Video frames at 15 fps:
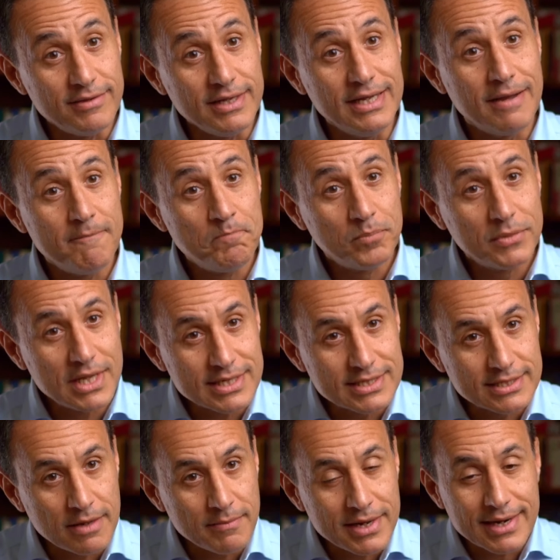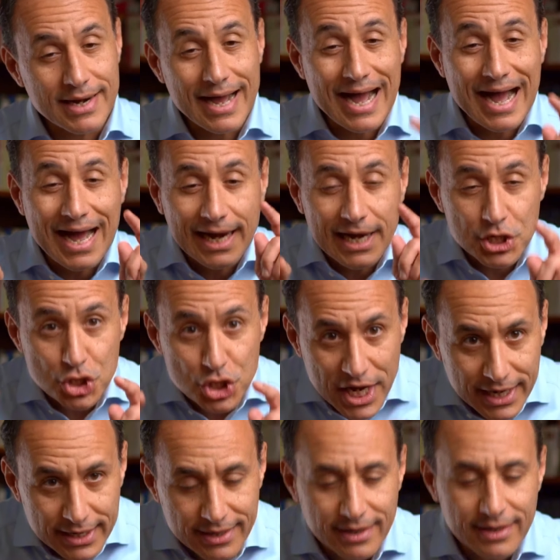فيه تستمر
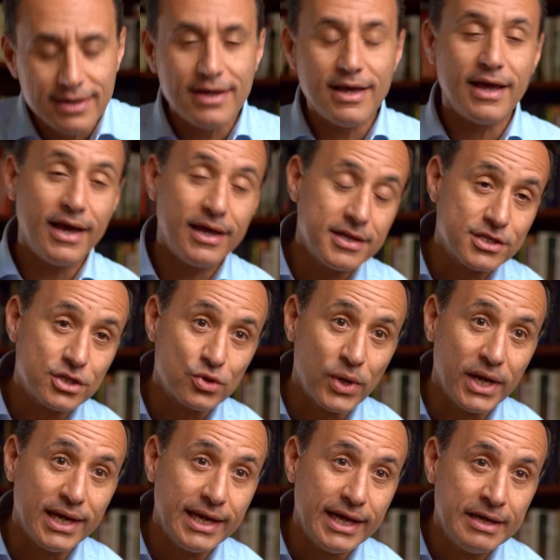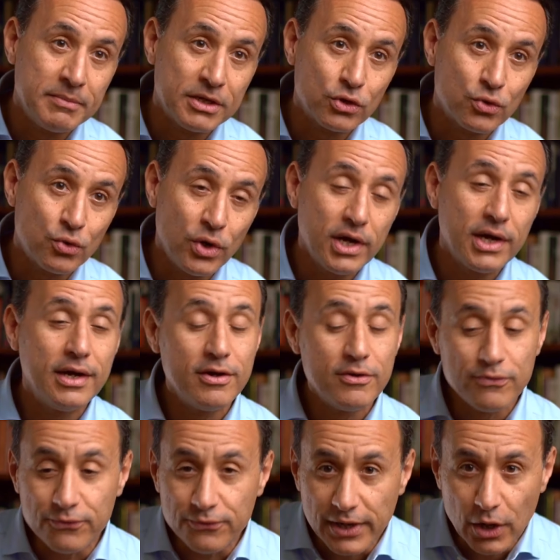علشان هذا السؤال المطروح
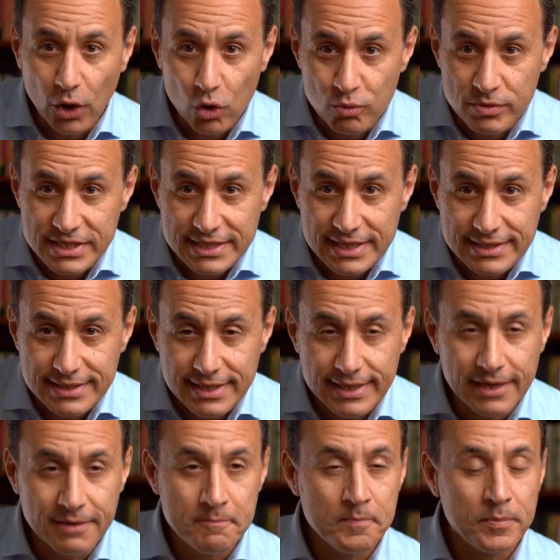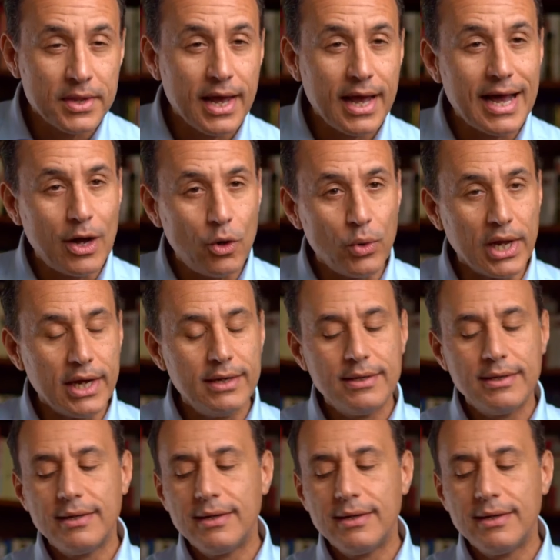في العلوم السياسيه حول